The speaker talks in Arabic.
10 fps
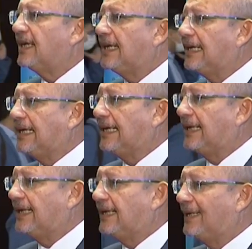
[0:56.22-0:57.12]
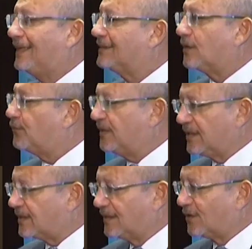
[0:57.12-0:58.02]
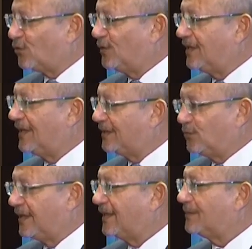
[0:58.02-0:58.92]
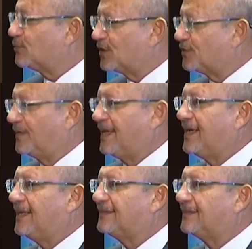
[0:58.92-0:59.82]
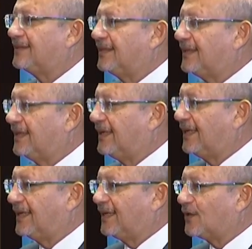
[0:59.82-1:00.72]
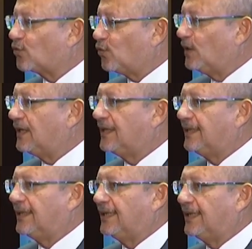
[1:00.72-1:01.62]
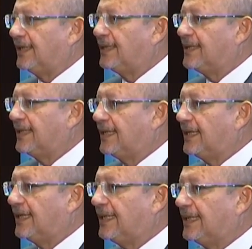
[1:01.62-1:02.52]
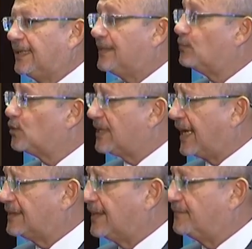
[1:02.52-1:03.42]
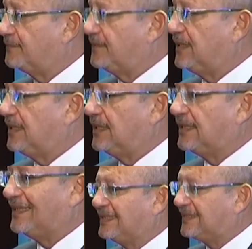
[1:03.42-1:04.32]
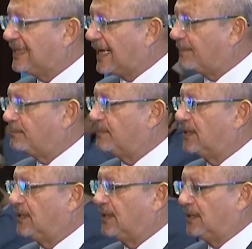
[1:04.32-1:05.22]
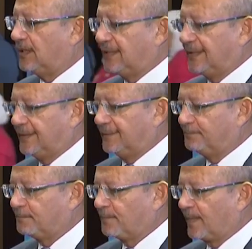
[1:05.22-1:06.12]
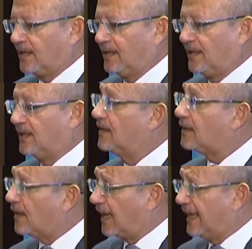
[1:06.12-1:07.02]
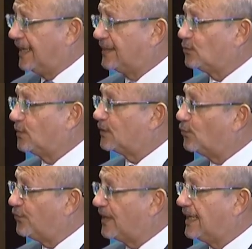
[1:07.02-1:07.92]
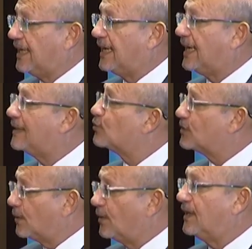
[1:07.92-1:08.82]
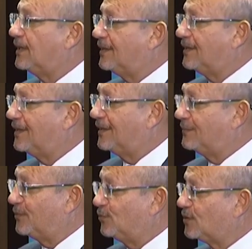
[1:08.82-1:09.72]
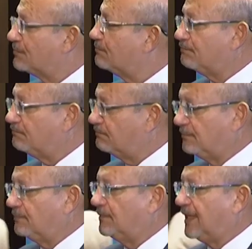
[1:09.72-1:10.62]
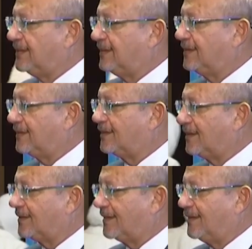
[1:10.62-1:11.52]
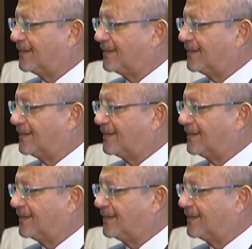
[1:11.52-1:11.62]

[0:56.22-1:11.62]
آه، آه، توفير كل الأدوية مستشفيات آه، كل المساعدة في دعم اللقاحات وتوفيرها على مستوى البنوك يعني اجراءات كثيره كمان